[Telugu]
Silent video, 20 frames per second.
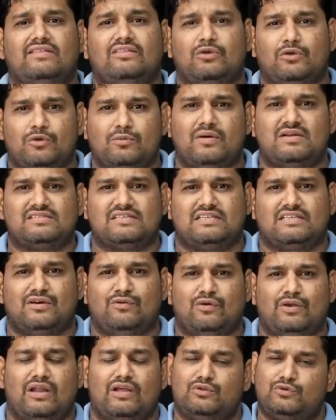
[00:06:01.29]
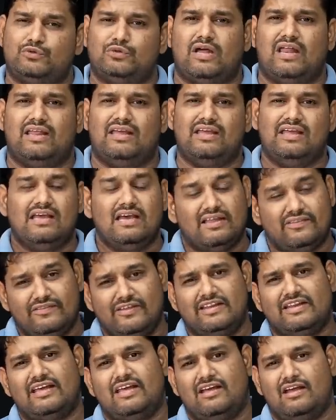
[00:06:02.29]
అయితే రూమర్స్ అయితే ఉన్నాయి చూడాలి
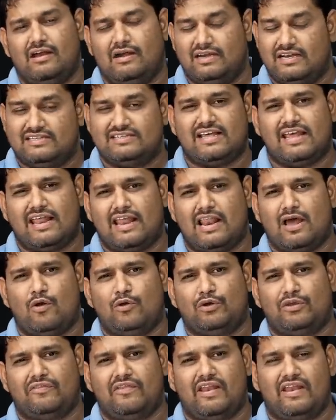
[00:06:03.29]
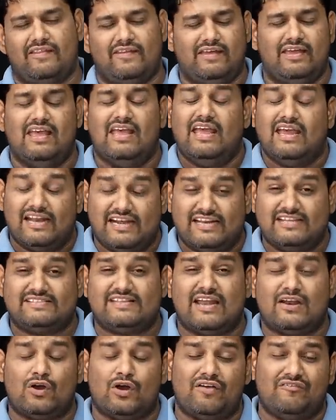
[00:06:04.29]
దీని డిజైన్ ఎలా ఉంటుందనేది ఈ
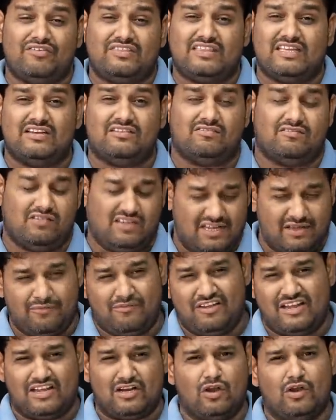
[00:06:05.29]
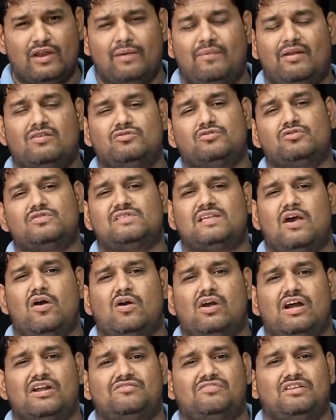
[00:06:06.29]
డిజైన్ కూడా విత్ ఇన్ ఈ వీక్లోనే మనం చూసే
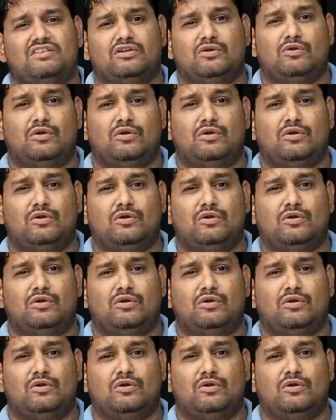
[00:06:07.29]
అవకాశం అయితే